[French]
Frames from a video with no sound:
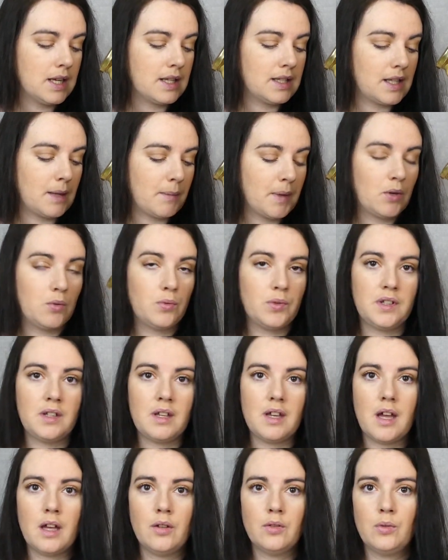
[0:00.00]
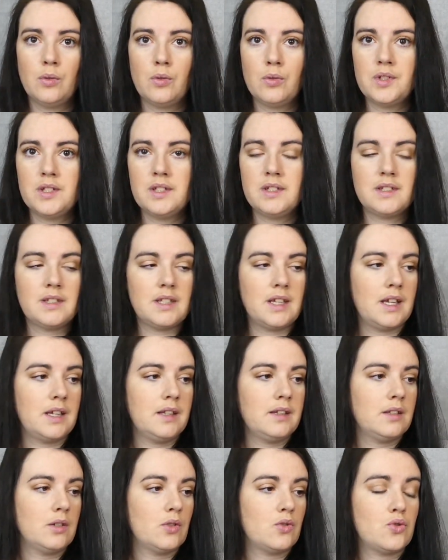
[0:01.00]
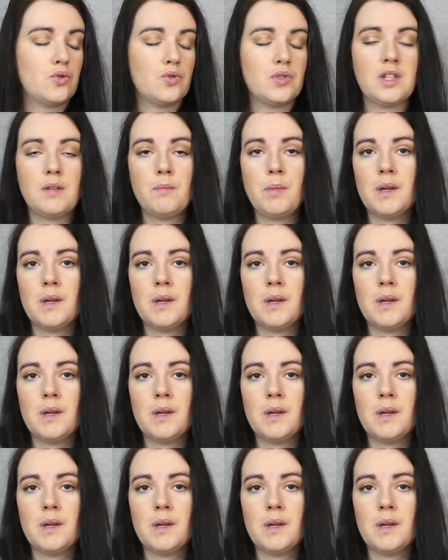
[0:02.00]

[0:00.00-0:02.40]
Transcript: ça m'a coûté 1,17€, je sais